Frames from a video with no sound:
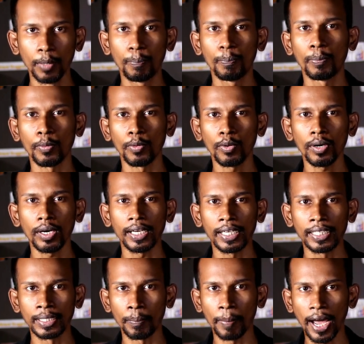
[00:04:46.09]
இப்போது
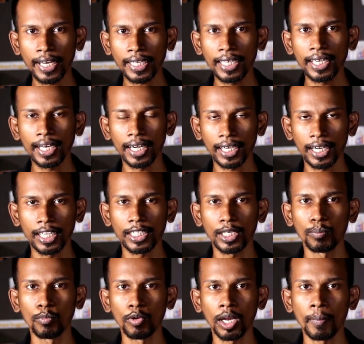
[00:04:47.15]
இந்த பார்க்கிங்
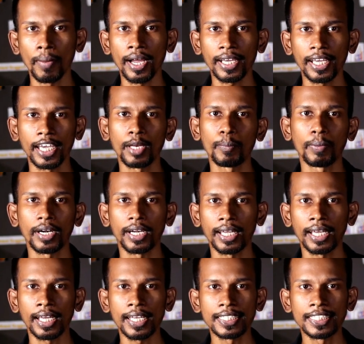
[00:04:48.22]
கட்டணத்தின் மூலமாக
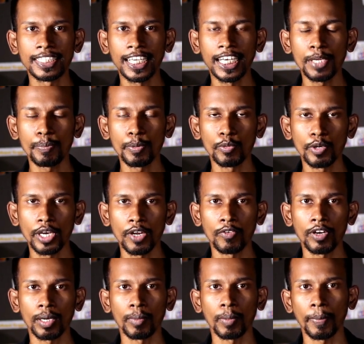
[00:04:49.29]
ஏற்பட்ட ஜிடிபி
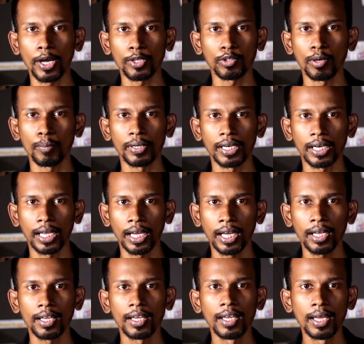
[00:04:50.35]
உயர்வை நம்ம பார்த்தோம் அப்படின்னா
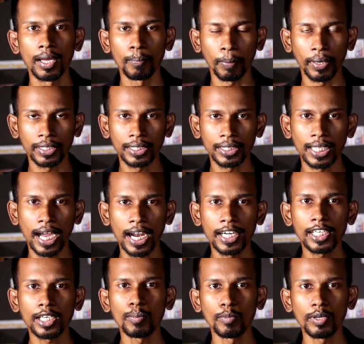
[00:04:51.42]
பத்து
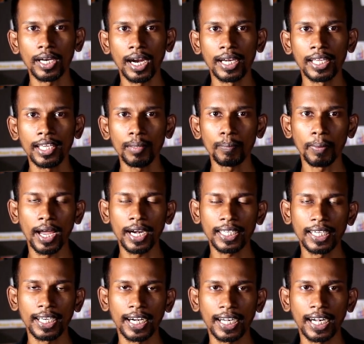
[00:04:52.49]
ஆண்டுக்கு முன்னாடி
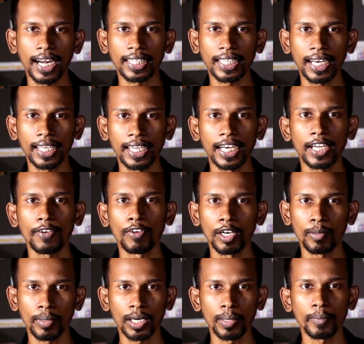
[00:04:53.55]
பார்க்கிங் கட்டணத்தால் என்ன
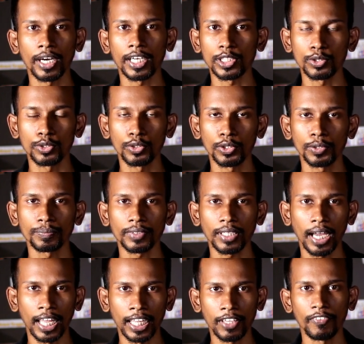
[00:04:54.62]
வருமானம் கிடைச்சதோ
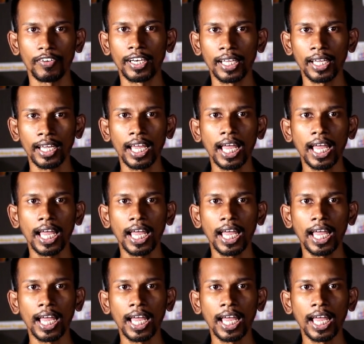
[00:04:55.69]
அதை விட